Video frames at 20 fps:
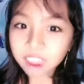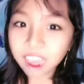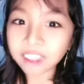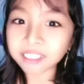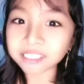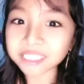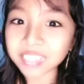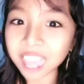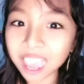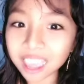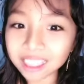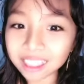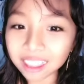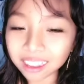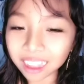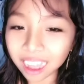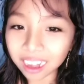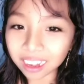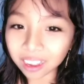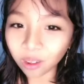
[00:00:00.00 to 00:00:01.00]
santai aja
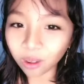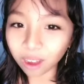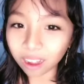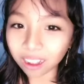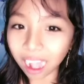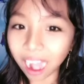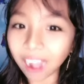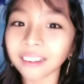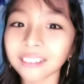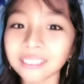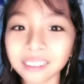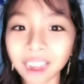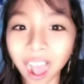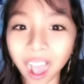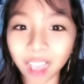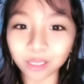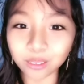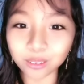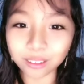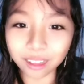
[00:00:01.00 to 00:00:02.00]
kali orang nggak kena
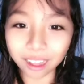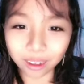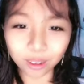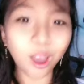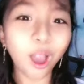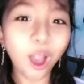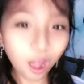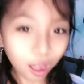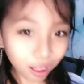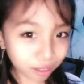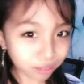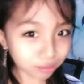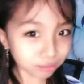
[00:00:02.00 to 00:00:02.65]
juga doh.